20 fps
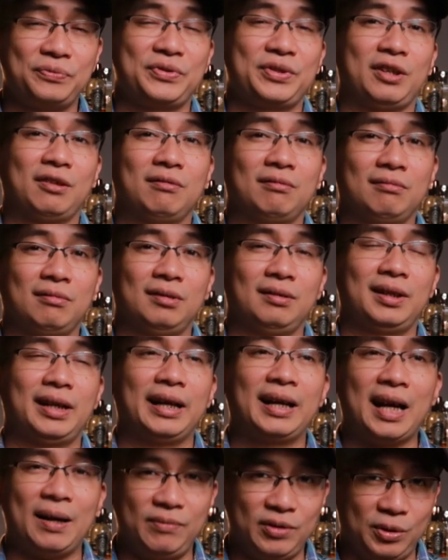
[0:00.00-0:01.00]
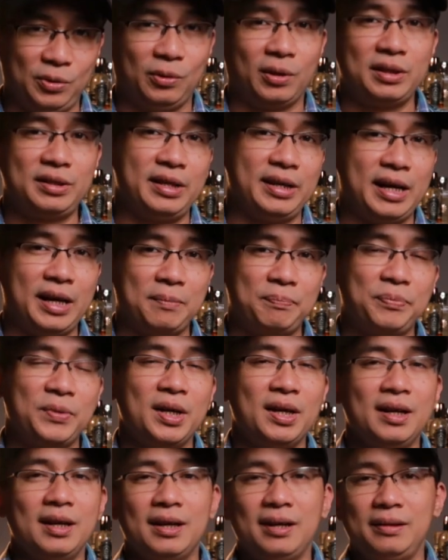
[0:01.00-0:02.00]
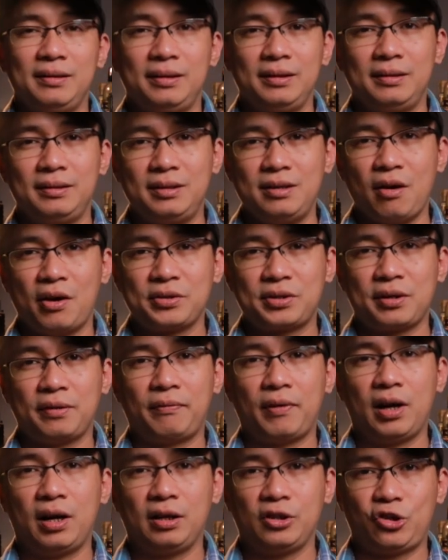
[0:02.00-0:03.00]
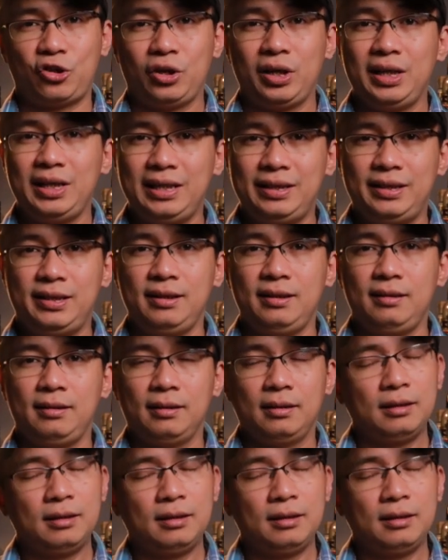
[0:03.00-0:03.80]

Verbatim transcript: trong cái cảm nhận của các chị em thì Dior Sauvage EDT